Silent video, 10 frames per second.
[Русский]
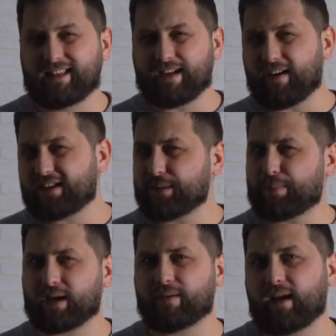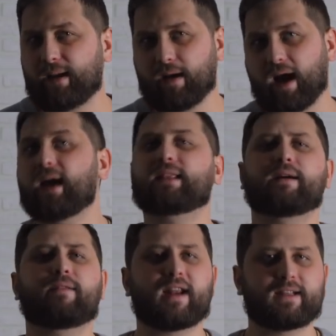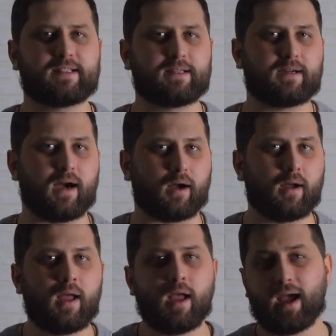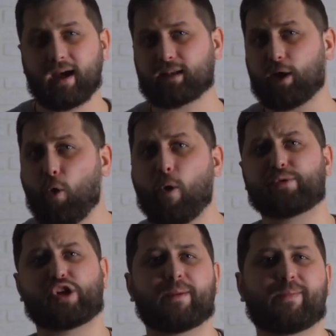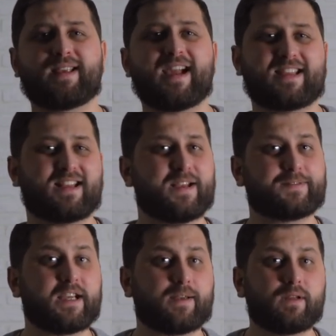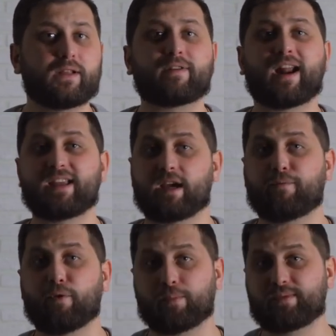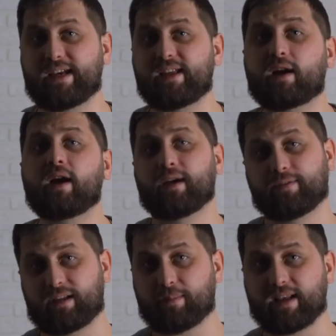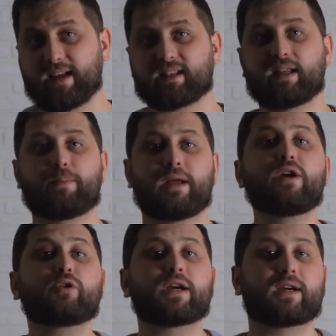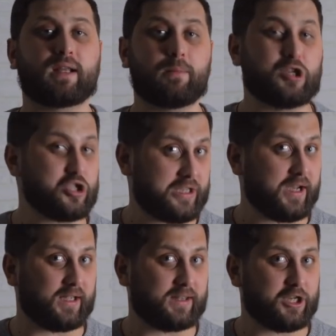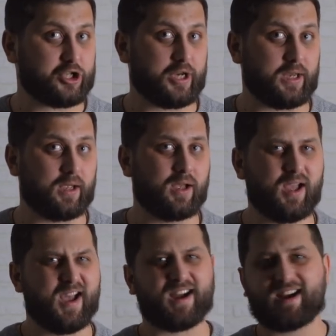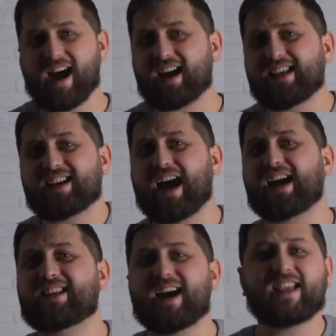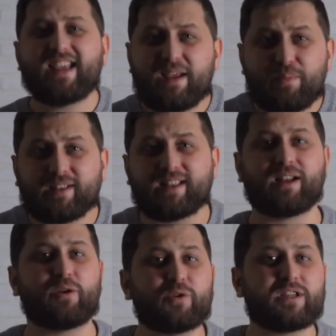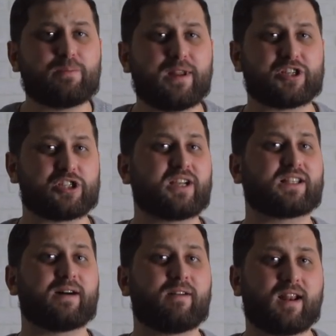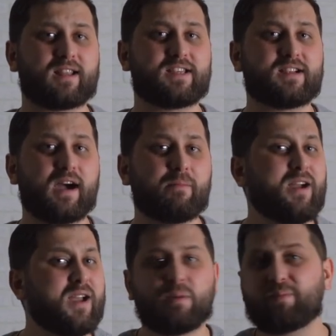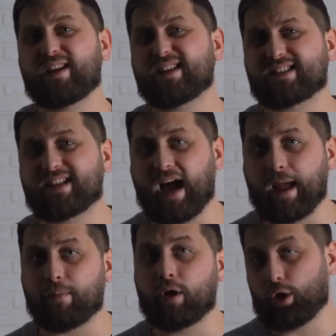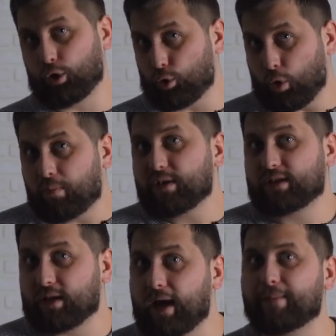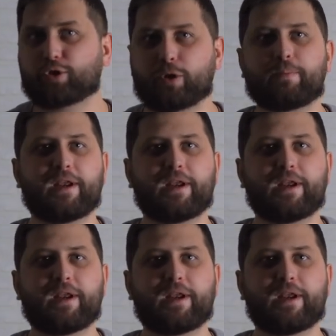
Давайте поговорим о товароденьгах. Это общее понятие для всех видов ранних форм денег в домонетный период экономических отношений. Как и когда именно люди перешли к товароденьгам, мы не знаем, но мы знаем, что